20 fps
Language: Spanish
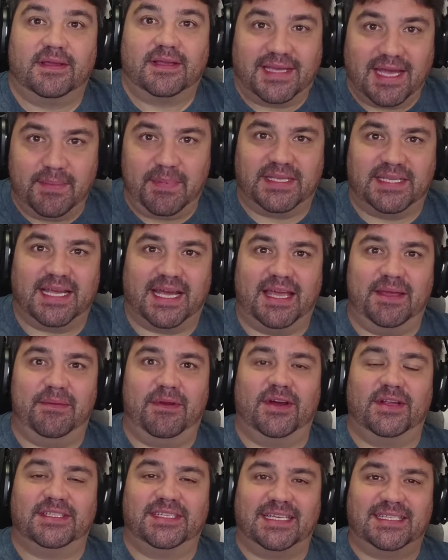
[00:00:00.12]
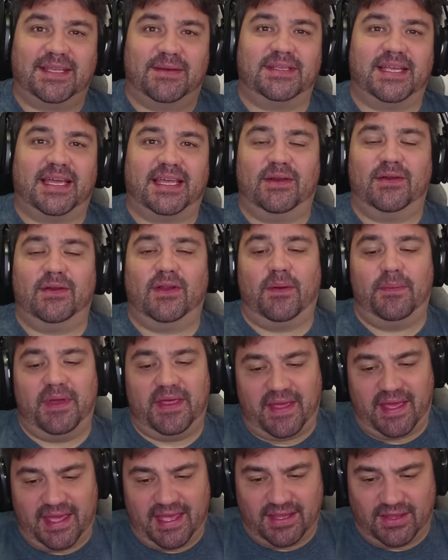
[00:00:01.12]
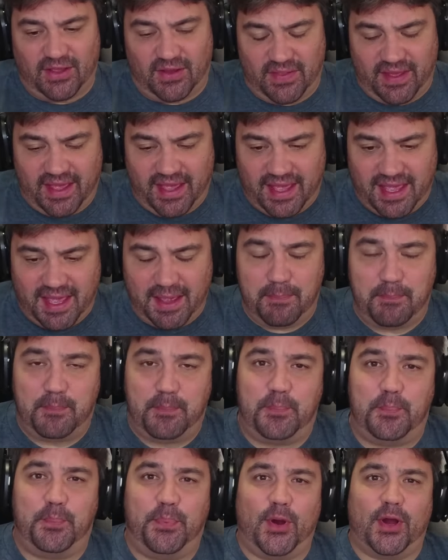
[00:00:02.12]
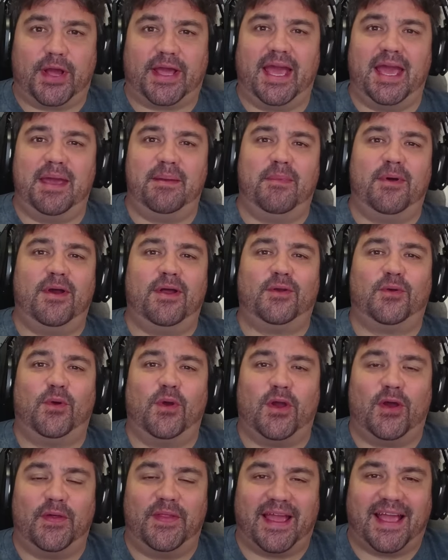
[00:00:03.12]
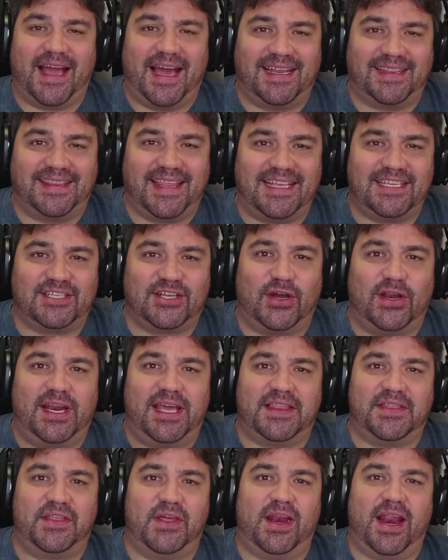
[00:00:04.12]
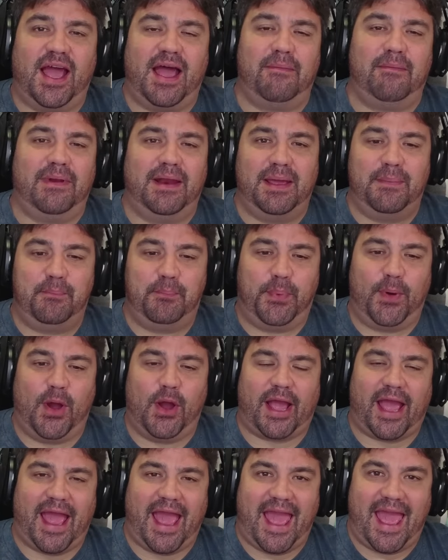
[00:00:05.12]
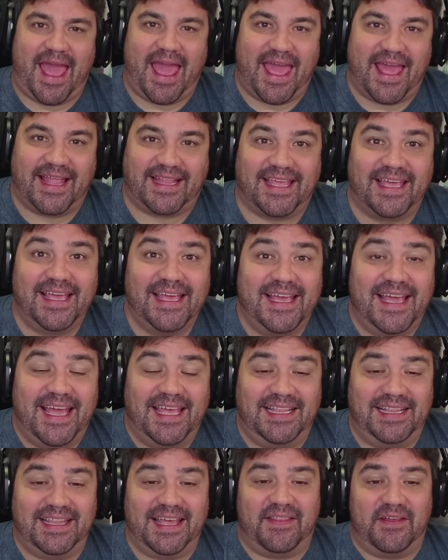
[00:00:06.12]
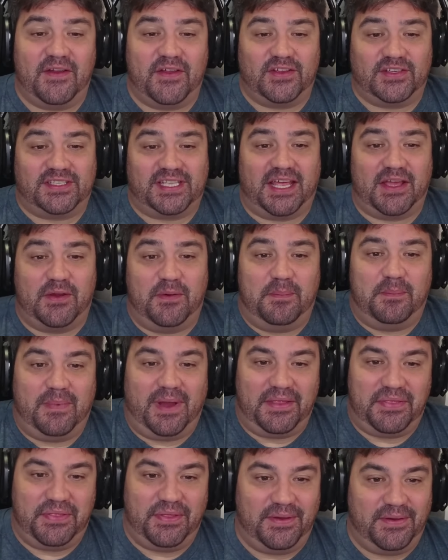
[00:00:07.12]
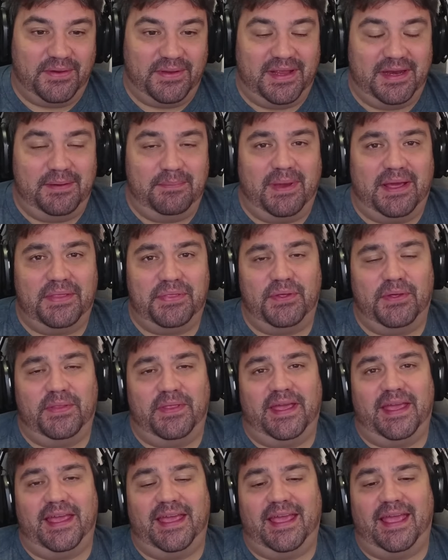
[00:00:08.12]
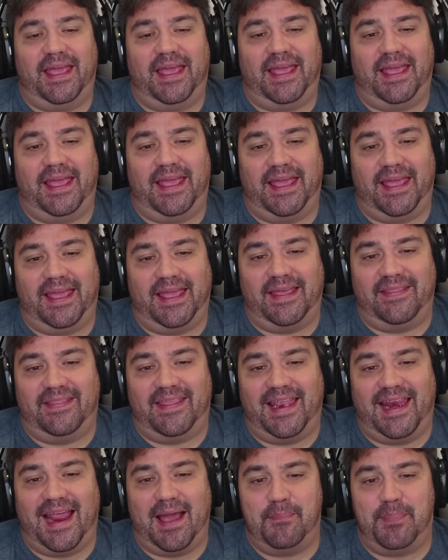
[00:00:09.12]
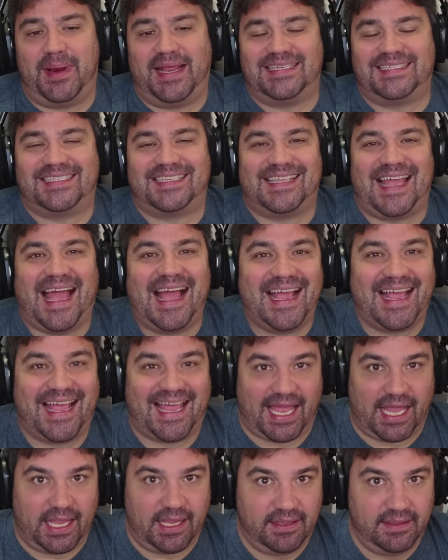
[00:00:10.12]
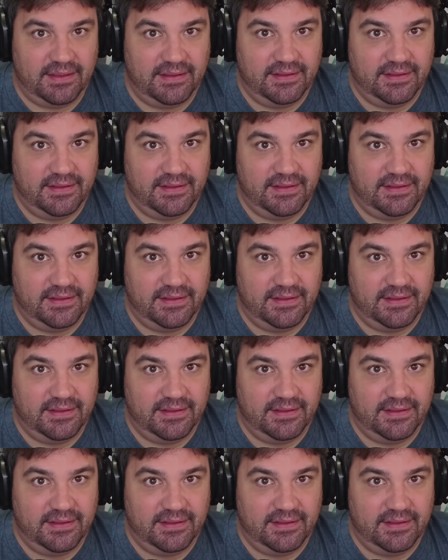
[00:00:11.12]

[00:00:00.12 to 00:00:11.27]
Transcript: ¿Qué pasa, Gamebrons? Ya estamos aquí en un nuevo videito de Pokémon, juego de cartas coleccionable Pocket. En el día de hoy os traigo un mazo, el mazo de, de Lapras Tanque.